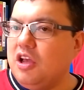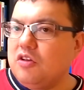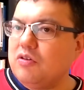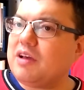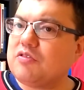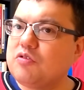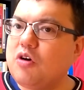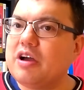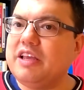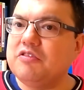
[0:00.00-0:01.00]
No caso do
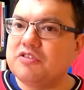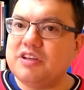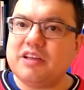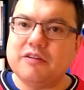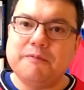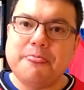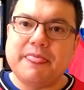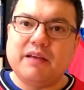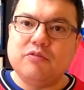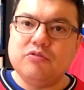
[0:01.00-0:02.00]
hockey no gelo,
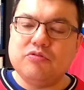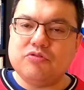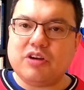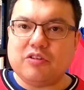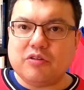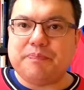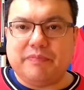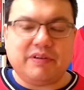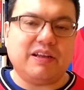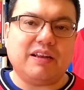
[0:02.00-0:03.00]
um jogador.
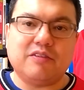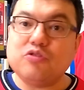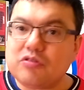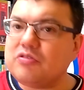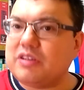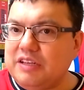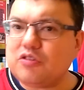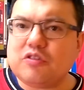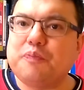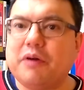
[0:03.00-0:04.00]
em
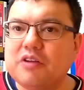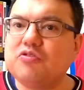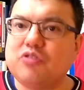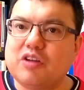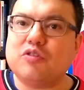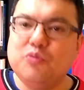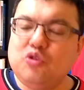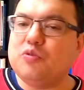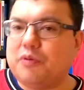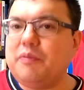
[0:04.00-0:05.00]
todo esporte, um jogador
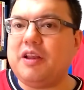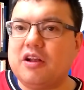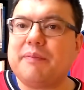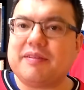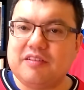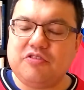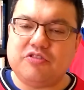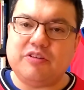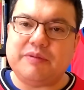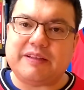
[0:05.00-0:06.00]
muito bom melhora bastante o
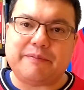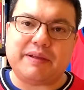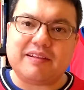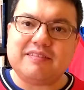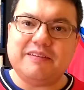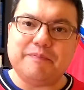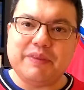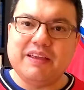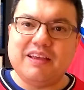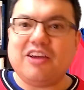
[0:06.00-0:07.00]
time, tá? mas assim,
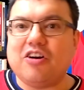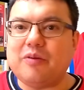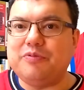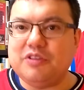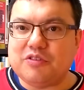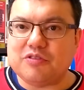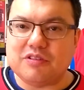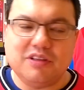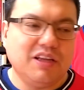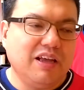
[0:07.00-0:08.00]
é óbvio isso.
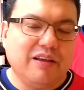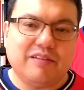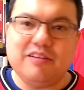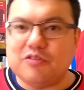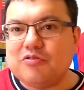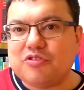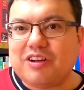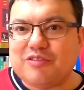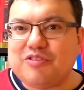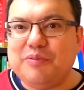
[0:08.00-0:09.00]
Senão, os,
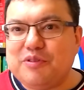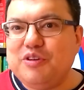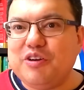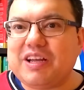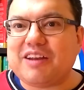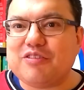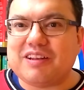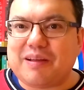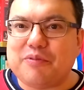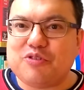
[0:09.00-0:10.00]
jogadores, dos times do iriam querer
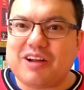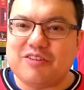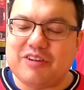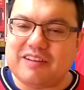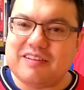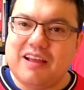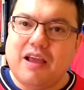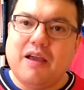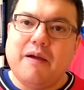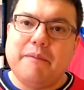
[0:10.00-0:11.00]
contratar bons jogadores.
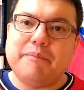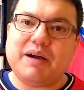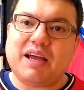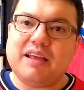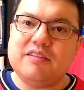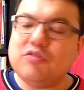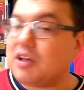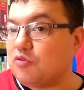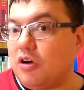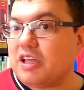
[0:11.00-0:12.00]
Mas no
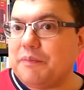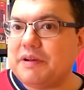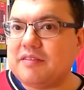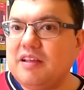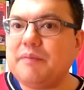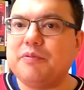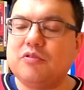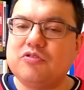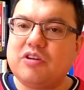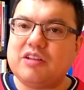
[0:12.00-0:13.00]
caso do hockey, por
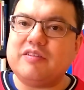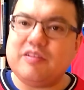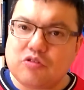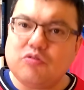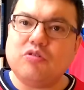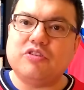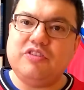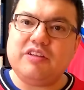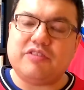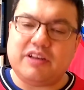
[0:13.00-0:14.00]
exemplo, os jogadores têm todo um
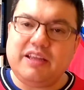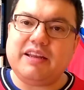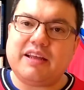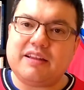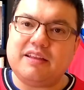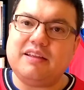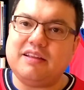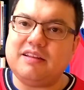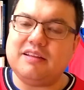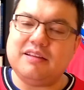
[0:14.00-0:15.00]
rodízio ali, né?
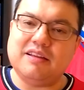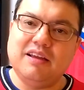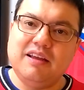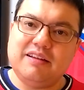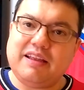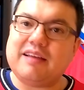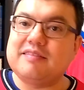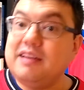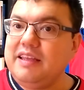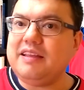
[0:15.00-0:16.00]
Tem, tem as
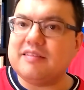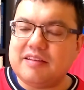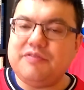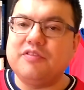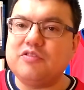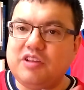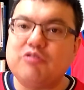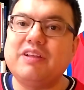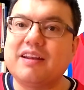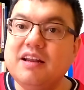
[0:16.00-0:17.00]
linhas que vão se
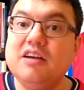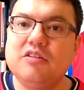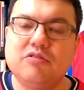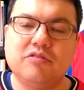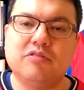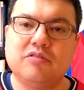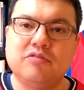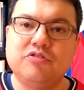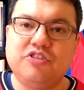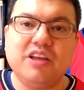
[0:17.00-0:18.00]
alternando
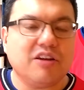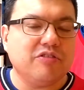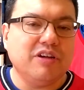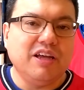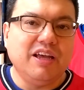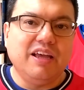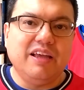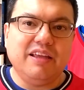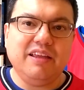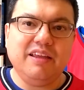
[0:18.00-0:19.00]
no gelo.
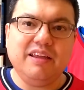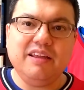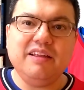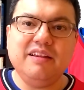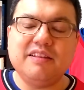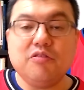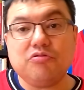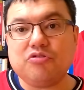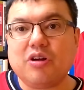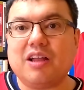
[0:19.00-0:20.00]
e Então,
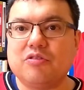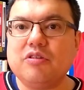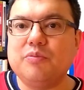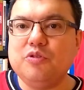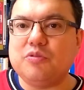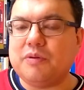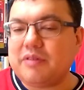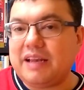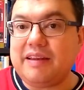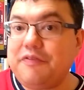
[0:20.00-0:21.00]
um jogador muito
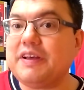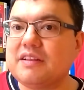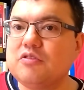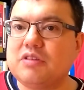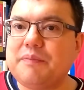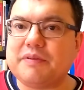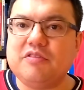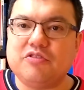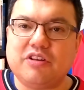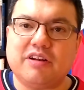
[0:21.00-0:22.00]
bom, ele nem fica tanto tempo assim
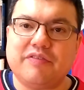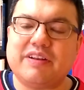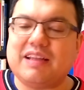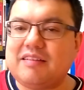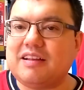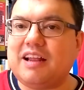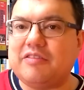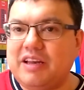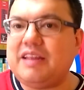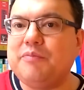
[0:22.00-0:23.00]
no gelo, na verdade.
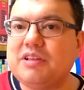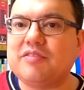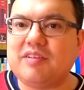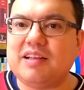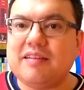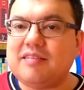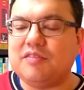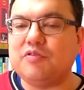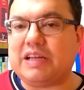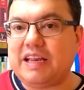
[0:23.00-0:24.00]
Claro, ele muitas vezes é
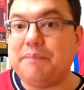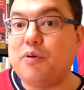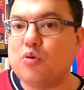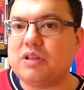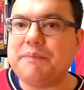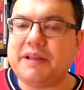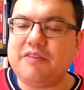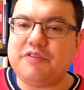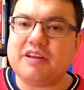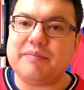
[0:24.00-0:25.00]
decisivo naquele pouco tempo que ele
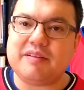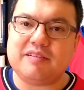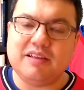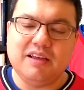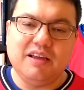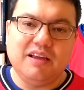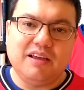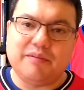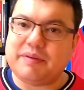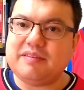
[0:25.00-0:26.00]
fica, mas
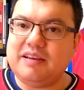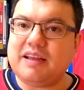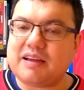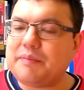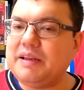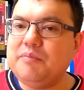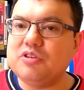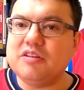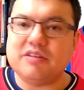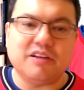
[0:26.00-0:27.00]
mas ele acaba nem
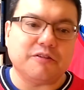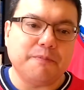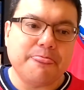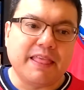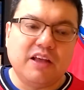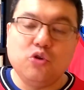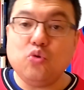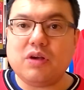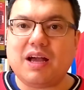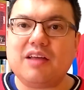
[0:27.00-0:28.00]
mudando tanto.
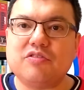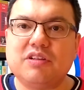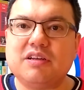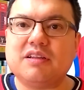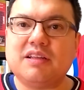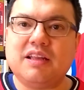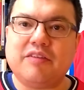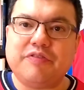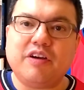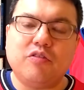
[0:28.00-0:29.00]
No caso da, da
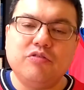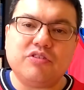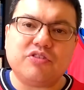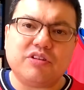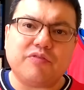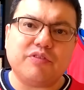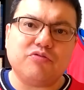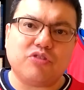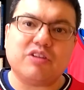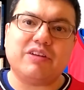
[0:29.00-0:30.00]
NFL, onde que talvez
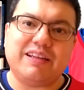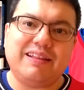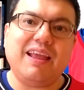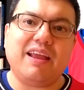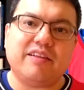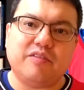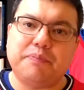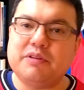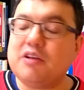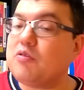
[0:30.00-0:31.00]
um jogador que tenha esse
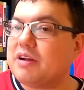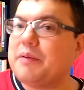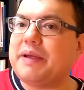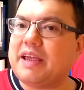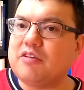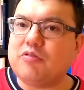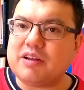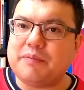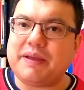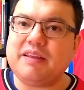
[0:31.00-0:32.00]
poder é o quarterback. O
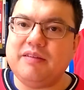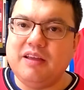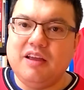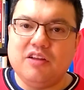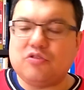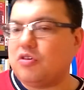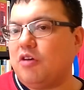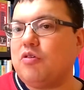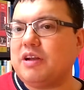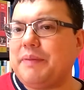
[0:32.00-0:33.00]
quarterback,
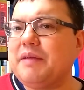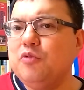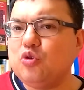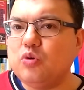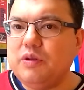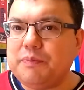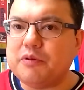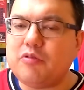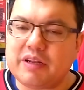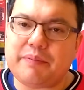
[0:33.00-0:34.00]
trocar um quarterback muito ruim por
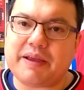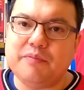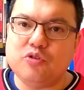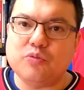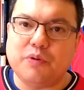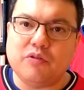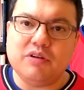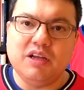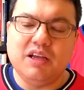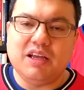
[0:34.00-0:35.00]
um quarterback muito bom,
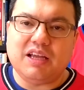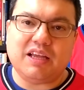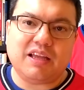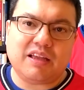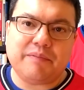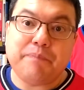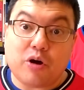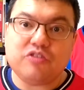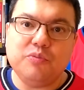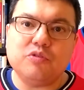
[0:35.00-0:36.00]
é,
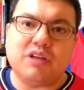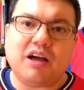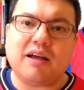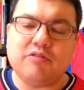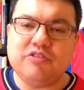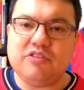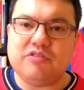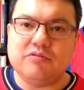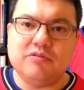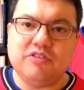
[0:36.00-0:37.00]
pode mudar o,
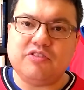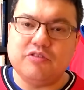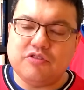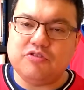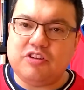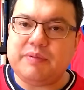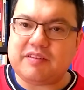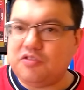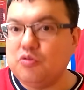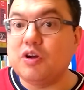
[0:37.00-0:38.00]
o destino de um time
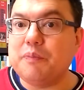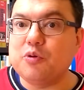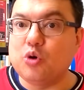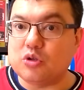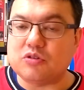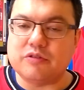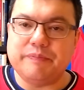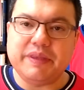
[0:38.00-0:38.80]
assim de um ano para o outro.